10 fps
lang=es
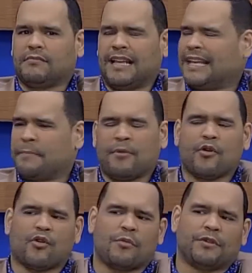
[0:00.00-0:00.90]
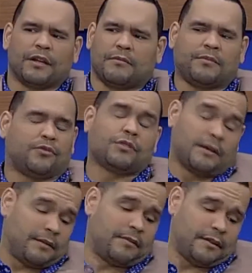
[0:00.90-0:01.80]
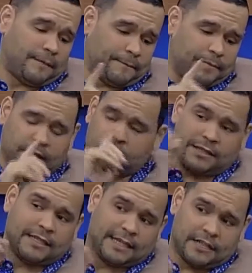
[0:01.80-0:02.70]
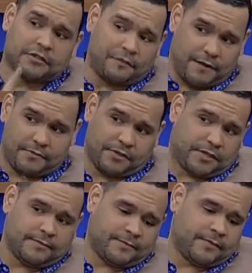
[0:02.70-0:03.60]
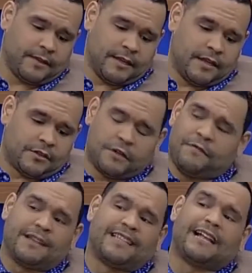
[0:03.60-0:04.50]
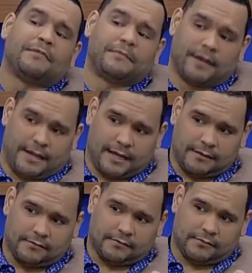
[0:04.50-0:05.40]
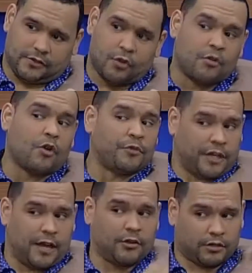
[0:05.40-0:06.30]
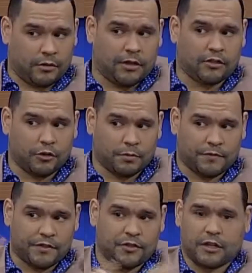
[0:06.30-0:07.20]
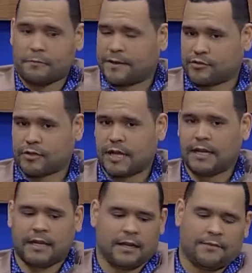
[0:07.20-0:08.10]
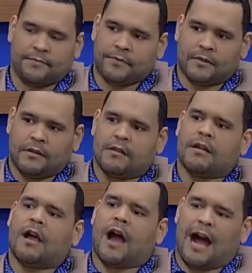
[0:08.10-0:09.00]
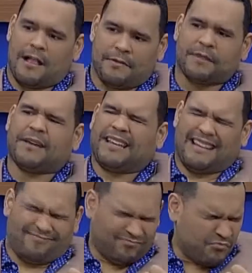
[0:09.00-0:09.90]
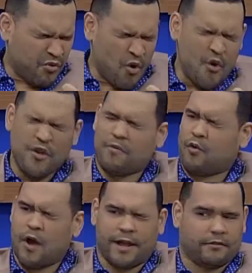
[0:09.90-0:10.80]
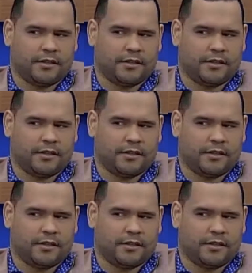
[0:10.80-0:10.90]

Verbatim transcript: es que poco Comunicado Tú sabes, te voy a decir de quién soy fan. Soy fan de Albert Mena como comunicador estoy hablando, lo profesional, lo personal. De Álvaro, así tan joven. muy bueno